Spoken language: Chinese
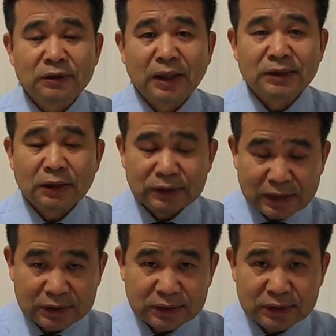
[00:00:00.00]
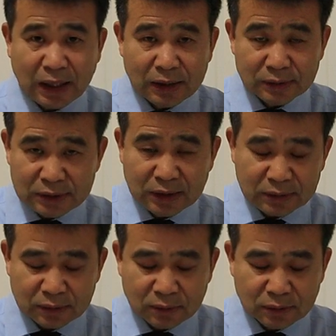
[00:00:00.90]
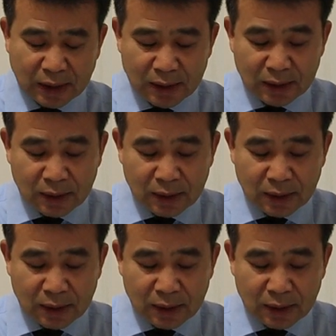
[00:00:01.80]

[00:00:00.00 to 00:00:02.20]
是吧？他在十字架上定了以后，是吧？